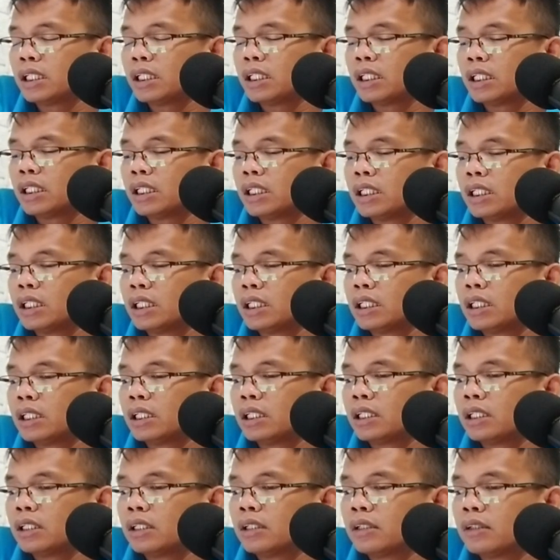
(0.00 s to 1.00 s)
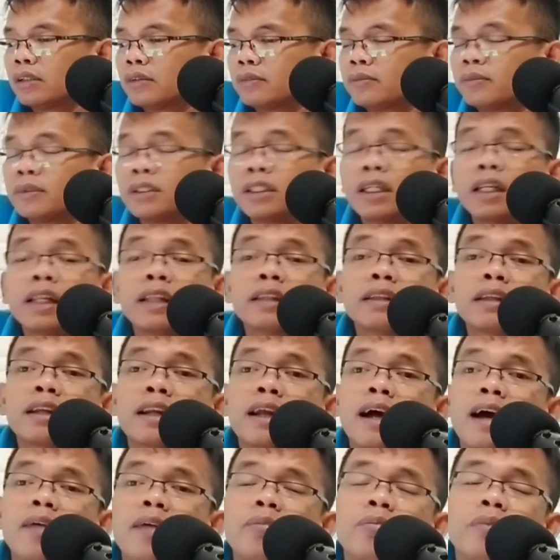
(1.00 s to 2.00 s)
uh, menjadi
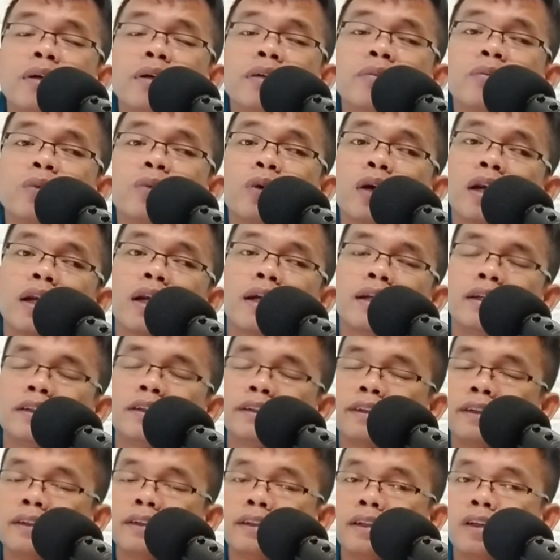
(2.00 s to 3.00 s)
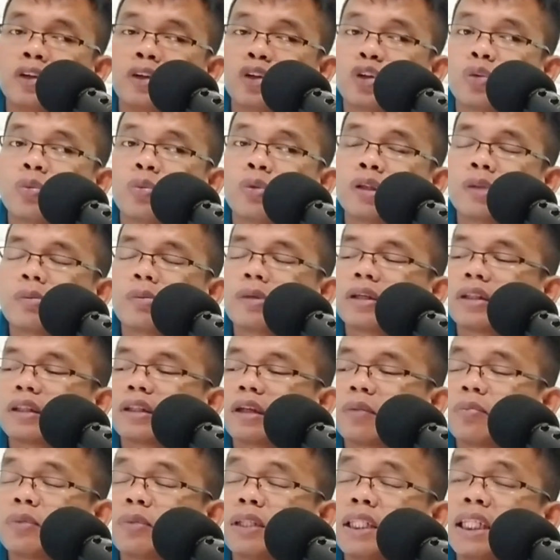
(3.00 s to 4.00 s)
terhambat bukan hanya di otomotif ya
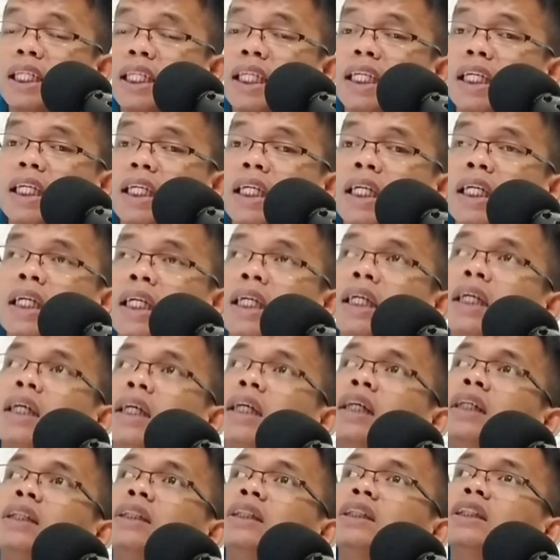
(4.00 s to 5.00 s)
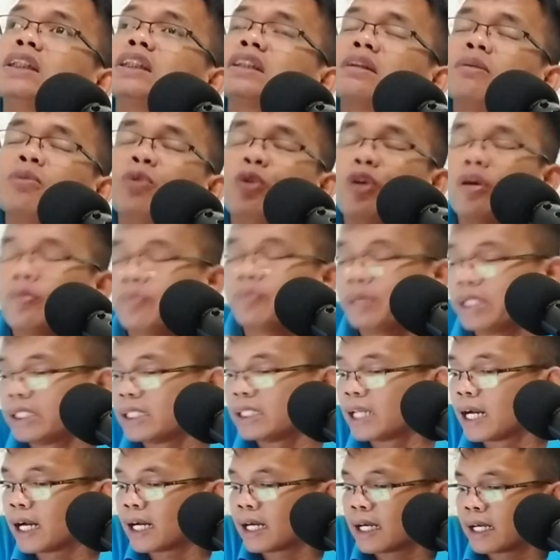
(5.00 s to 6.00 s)
tapi di semua
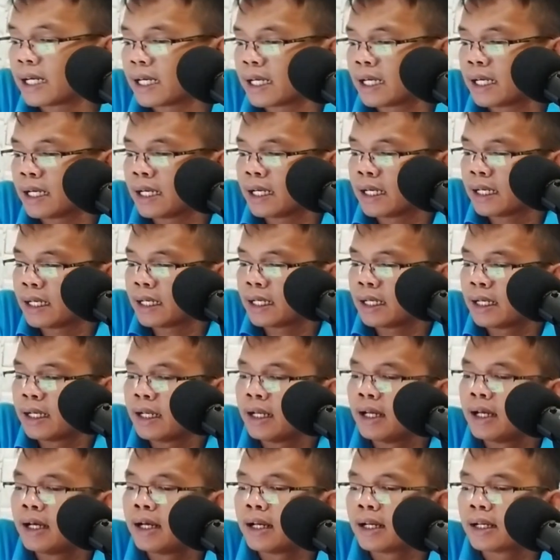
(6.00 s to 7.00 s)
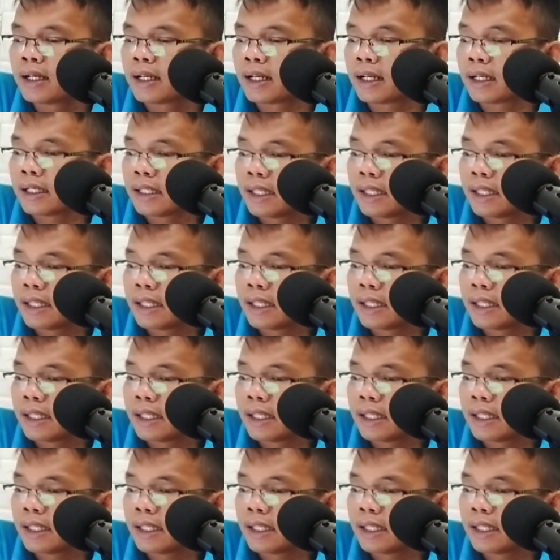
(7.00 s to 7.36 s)
bidang nah